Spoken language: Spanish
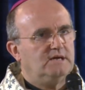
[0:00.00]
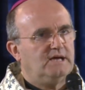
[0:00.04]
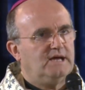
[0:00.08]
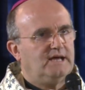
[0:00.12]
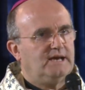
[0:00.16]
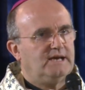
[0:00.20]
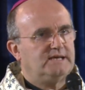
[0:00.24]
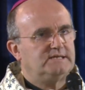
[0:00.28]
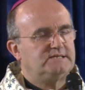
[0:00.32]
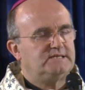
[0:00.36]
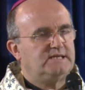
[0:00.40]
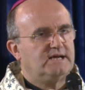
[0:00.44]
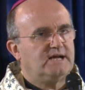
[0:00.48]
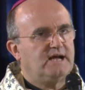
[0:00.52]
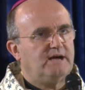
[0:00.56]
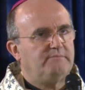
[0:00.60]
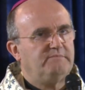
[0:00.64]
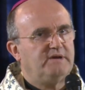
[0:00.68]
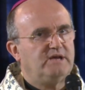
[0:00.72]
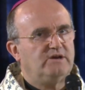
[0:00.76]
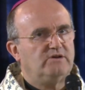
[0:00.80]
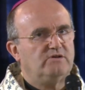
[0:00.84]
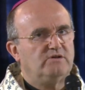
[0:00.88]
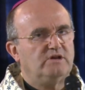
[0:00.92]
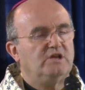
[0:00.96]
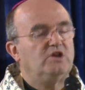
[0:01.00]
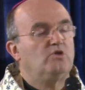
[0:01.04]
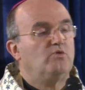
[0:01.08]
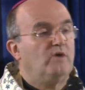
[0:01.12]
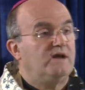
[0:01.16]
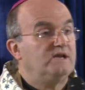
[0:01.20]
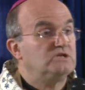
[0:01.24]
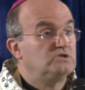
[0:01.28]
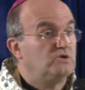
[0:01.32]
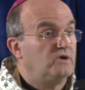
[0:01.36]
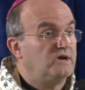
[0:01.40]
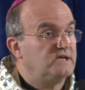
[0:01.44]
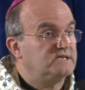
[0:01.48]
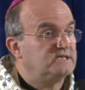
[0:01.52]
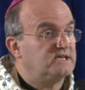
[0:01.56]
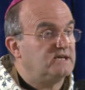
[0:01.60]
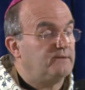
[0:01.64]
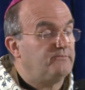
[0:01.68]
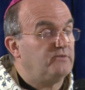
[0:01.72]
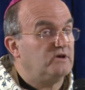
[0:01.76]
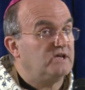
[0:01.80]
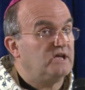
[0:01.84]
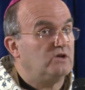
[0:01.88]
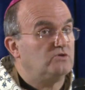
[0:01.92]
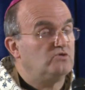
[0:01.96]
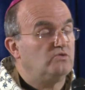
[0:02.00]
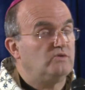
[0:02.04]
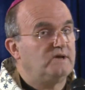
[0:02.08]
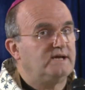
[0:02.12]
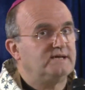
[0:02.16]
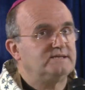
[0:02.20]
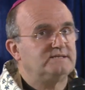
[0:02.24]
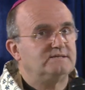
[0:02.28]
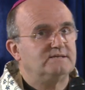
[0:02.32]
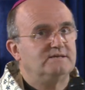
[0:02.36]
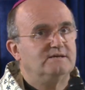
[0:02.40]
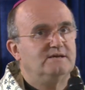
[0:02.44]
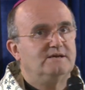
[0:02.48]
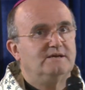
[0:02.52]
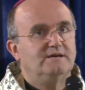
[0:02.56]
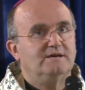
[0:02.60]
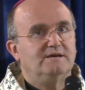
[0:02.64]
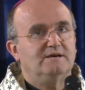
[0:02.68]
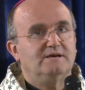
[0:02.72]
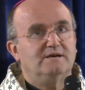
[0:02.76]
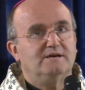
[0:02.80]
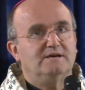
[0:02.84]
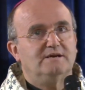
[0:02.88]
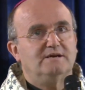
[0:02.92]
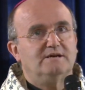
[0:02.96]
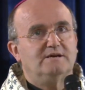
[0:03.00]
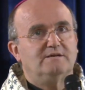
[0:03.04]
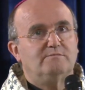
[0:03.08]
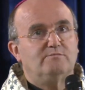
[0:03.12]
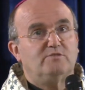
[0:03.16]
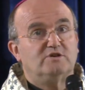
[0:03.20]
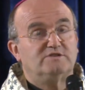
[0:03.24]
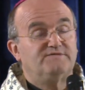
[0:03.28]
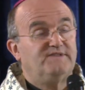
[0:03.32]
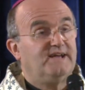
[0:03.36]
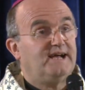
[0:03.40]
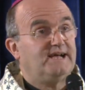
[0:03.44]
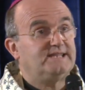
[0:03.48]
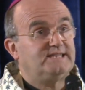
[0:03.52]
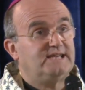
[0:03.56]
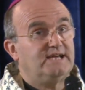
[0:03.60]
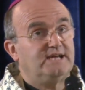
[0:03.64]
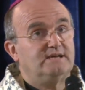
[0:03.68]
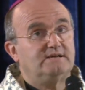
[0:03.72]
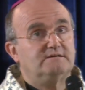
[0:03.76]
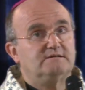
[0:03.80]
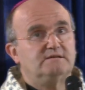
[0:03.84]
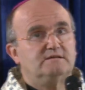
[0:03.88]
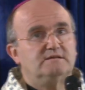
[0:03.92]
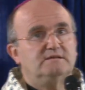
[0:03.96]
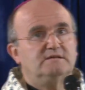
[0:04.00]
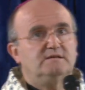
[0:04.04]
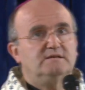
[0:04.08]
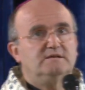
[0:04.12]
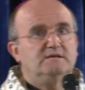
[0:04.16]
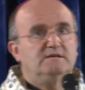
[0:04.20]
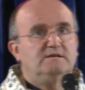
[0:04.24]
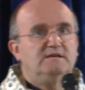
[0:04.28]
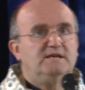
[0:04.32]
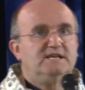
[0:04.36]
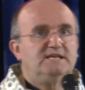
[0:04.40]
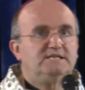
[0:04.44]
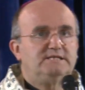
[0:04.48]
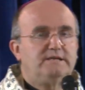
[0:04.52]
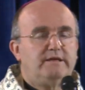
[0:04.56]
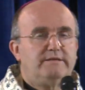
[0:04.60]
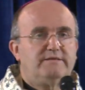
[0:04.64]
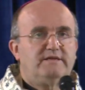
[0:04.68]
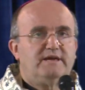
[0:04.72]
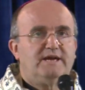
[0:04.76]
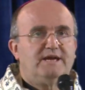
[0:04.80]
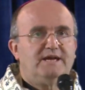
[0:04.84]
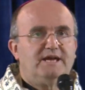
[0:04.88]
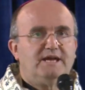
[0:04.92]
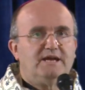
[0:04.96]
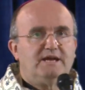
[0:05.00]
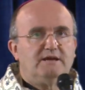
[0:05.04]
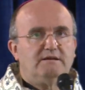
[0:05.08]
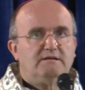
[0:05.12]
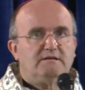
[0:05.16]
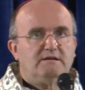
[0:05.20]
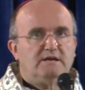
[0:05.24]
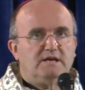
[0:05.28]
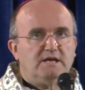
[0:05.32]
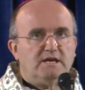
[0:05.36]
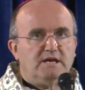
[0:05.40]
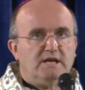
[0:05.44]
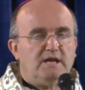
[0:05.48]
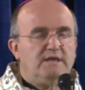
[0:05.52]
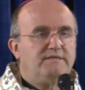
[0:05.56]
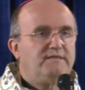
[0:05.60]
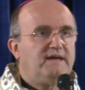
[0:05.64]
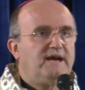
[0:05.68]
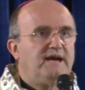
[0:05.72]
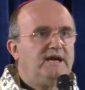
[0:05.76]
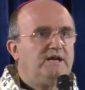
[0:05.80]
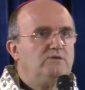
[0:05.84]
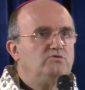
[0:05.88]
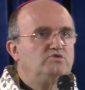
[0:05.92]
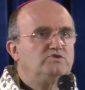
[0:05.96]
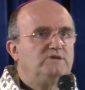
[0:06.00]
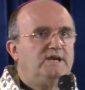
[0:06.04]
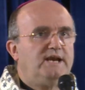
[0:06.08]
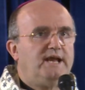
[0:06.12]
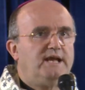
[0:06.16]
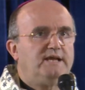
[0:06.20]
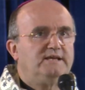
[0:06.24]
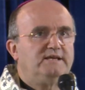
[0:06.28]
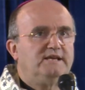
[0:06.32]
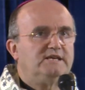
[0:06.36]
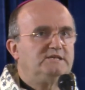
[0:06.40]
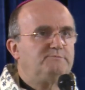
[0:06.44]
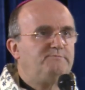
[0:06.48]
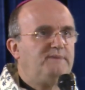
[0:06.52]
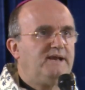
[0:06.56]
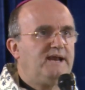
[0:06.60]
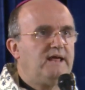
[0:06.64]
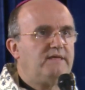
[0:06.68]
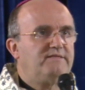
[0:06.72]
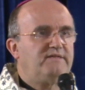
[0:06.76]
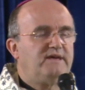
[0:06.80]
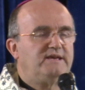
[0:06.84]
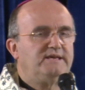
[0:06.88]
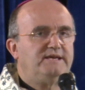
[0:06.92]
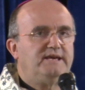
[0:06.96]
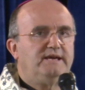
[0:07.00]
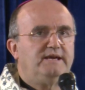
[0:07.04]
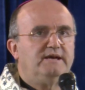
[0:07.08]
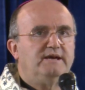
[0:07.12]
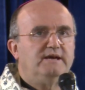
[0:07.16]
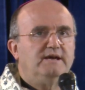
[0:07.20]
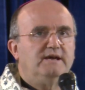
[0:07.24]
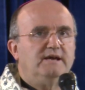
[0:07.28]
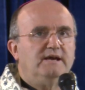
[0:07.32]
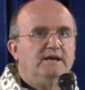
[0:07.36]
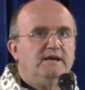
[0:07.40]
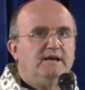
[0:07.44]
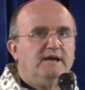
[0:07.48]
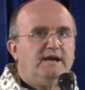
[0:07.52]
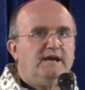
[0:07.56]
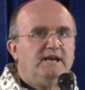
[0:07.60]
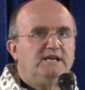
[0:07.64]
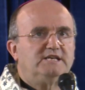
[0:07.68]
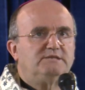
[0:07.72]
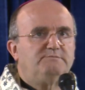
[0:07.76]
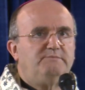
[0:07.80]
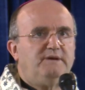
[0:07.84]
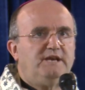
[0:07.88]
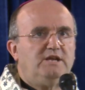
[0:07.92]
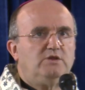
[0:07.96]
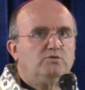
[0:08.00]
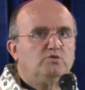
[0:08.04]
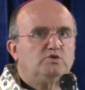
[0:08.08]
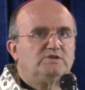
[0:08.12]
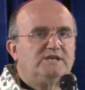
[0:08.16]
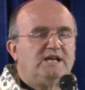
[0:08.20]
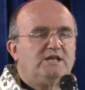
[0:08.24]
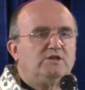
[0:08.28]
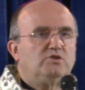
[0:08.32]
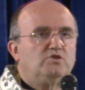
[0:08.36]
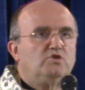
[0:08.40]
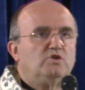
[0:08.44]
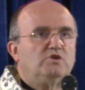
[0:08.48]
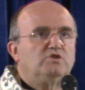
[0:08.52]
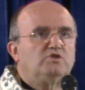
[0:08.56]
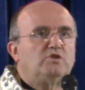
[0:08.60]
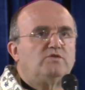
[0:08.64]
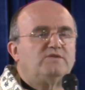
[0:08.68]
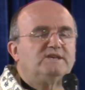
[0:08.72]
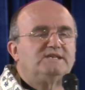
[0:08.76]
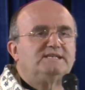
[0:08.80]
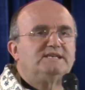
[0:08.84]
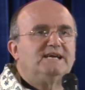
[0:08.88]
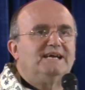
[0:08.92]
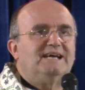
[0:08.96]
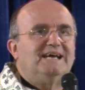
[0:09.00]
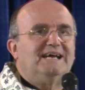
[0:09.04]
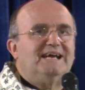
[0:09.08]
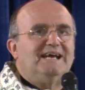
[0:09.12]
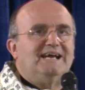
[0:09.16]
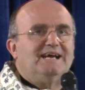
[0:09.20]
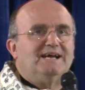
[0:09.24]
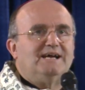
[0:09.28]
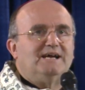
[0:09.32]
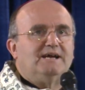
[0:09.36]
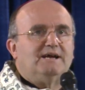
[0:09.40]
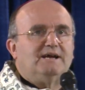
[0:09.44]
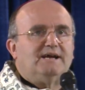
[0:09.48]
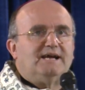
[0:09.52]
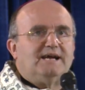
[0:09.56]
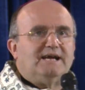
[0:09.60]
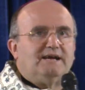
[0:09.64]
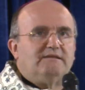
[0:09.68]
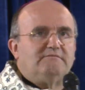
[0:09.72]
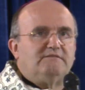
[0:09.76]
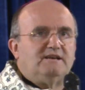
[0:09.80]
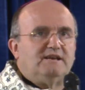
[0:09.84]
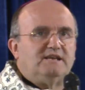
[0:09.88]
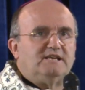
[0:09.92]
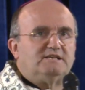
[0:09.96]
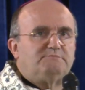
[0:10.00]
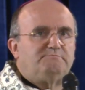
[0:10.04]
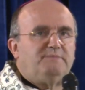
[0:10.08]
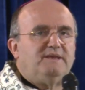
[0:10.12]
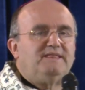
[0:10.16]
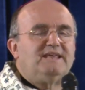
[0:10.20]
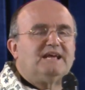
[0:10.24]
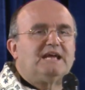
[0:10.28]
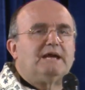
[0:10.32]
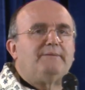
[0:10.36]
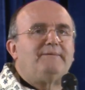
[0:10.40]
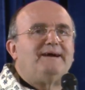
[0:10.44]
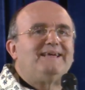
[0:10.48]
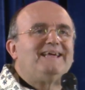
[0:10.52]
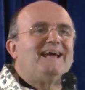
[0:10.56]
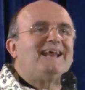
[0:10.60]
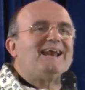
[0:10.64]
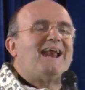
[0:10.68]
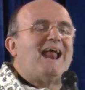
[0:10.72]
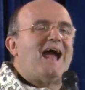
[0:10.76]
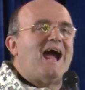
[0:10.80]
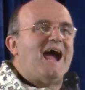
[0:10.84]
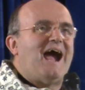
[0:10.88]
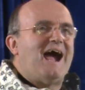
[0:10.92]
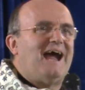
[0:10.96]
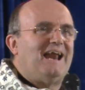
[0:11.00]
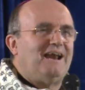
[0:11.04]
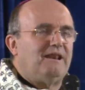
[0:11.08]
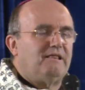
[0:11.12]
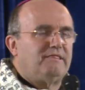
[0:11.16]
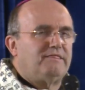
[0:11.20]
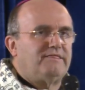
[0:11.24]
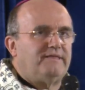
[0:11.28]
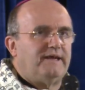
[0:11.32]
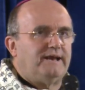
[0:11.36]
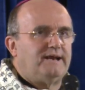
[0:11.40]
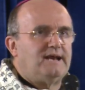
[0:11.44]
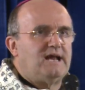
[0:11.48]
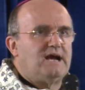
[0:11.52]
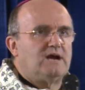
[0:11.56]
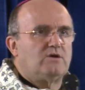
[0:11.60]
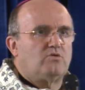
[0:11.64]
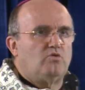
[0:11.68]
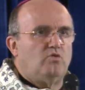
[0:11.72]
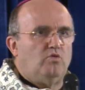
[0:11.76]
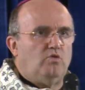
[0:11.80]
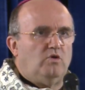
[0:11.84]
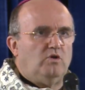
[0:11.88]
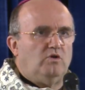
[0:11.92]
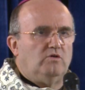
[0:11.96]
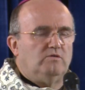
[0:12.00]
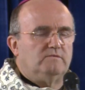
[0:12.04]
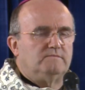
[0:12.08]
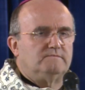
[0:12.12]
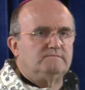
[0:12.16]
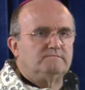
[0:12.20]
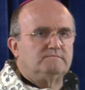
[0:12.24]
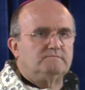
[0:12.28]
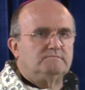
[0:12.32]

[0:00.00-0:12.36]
en este camino. ¿Y cuáles son esas apoyaturas? Pues fíjate, les dice, hice Jerusalén y esperad allí el Espíritu Santo. Entonces les pide que vayan al cenáculo